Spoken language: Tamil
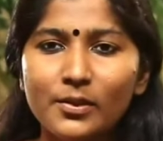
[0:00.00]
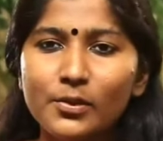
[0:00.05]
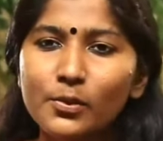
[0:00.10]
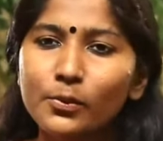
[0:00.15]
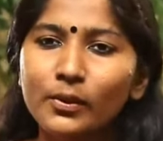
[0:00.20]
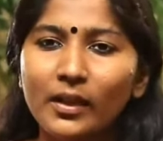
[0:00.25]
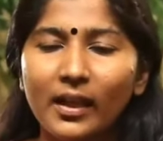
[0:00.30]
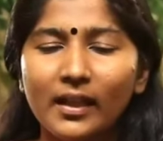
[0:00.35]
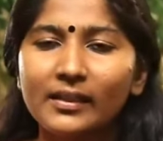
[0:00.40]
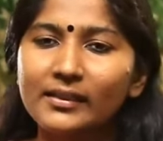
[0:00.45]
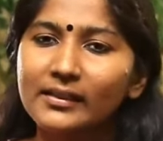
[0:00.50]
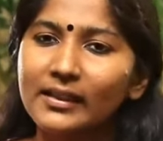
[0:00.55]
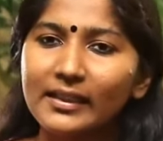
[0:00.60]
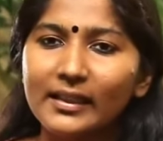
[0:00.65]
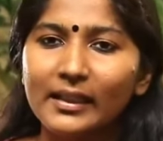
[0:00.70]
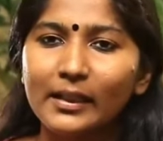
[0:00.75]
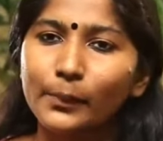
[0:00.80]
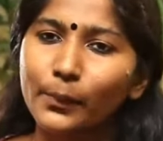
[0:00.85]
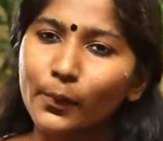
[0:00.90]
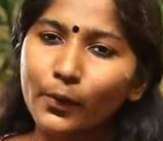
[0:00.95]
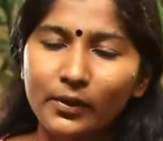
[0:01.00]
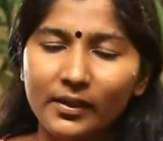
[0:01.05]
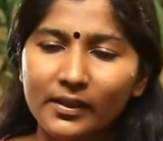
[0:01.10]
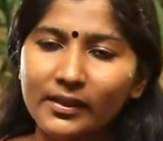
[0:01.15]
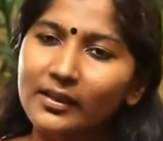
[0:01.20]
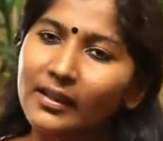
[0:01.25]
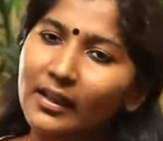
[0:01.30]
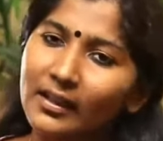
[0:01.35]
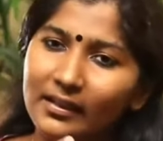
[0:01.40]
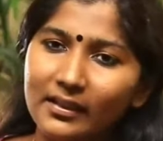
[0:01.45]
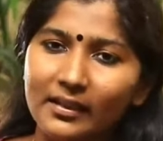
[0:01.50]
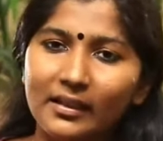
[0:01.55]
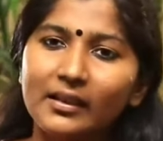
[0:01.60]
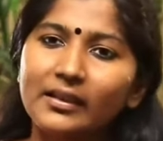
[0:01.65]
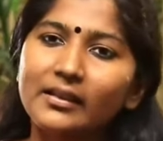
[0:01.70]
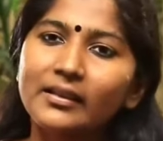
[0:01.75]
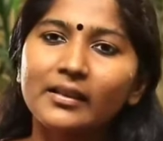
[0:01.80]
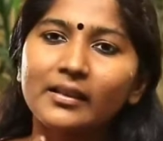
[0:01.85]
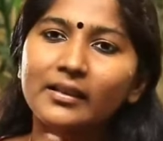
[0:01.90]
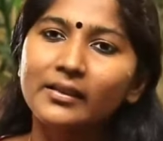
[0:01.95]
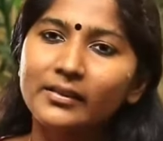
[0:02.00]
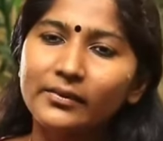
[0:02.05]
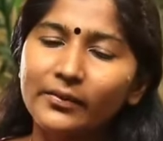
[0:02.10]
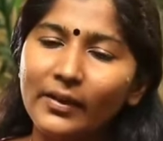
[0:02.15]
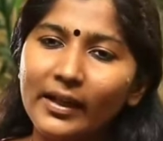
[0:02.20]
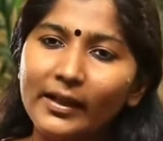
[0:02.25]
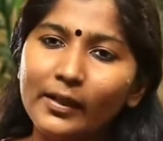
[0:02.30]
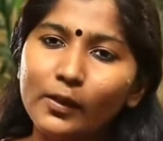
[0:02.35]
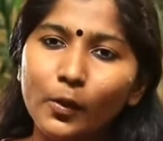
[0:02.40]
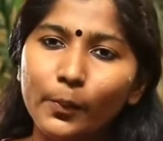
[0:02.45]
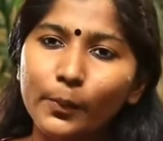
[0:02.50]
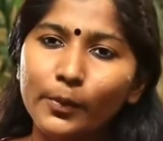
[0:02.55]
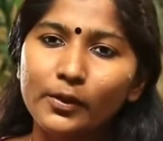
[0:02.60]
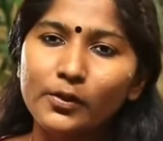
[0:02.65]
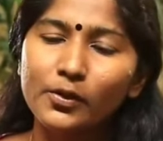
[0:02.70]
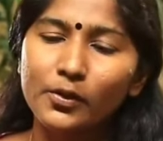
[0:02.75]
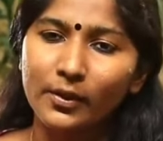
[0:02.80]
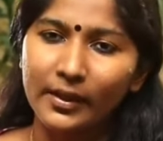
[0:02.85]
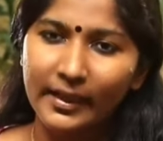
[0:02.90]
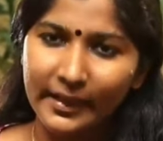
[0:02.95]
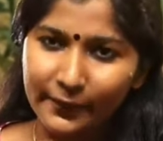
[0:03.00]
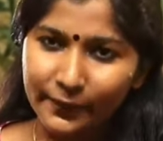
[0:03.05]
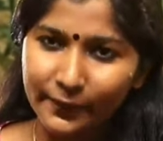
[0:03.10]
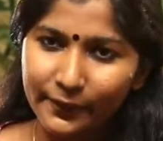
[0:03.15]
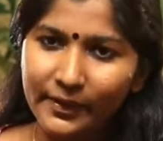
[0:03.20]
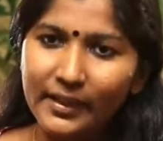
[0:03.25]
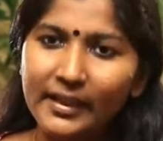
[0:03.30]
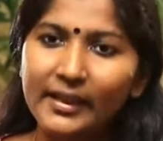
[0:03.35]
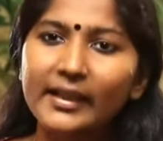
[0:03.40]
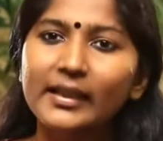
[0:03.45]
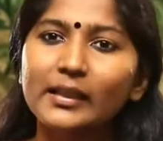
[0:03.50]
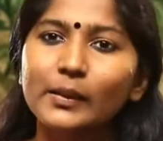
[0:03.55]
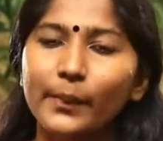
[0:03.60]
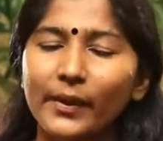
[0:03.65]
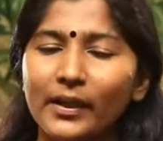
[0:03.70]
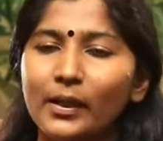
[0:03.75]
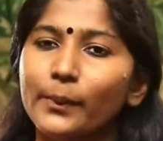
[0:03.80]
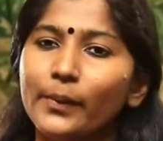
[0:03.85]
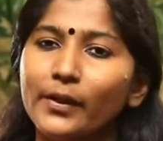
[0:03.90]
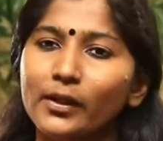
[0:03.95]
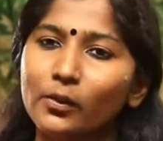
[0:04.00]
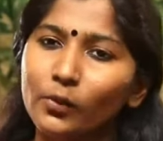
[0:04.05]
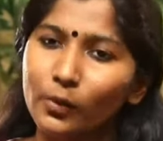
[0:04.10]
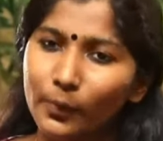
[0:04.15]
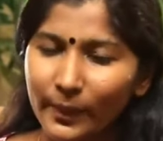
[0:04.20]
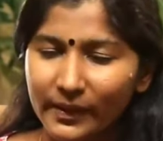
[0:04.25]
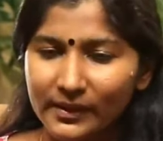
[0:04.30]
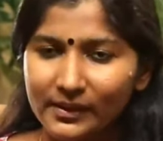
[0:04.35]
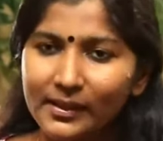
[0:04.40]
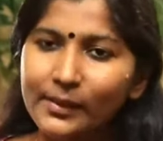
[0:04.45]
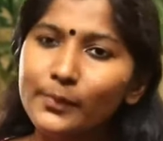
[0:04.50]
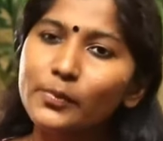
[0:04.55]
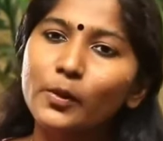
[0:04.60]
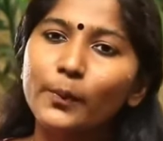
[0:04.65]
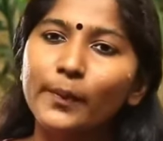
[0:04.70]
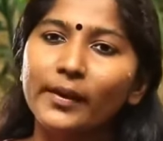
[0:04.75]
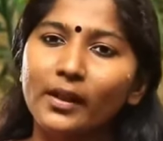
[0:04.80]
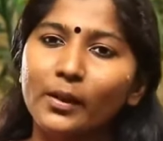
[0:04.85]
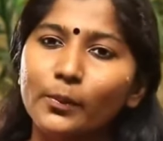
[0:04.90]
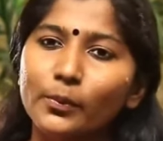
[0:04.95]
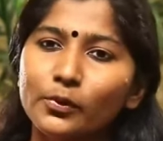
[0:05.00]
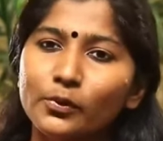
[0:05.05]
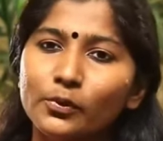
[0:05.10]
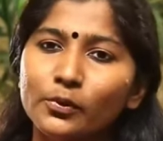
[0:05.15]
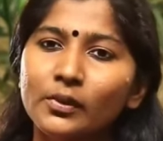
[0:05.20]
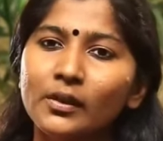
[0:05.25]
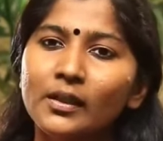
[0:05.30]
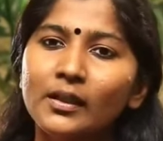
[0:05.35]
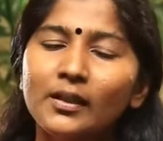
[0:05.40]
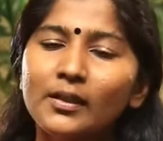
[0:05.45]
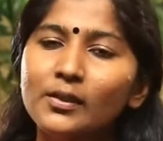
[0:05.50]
சூடான தண்ணியில் போட்டுட்டு நல்லா வாயை கொப்பளிச்சோன்னா எவ்ரிடே அது பண்ண பண்ண ஒரு பத்து நிமிஷம் பண்ணால் போதும்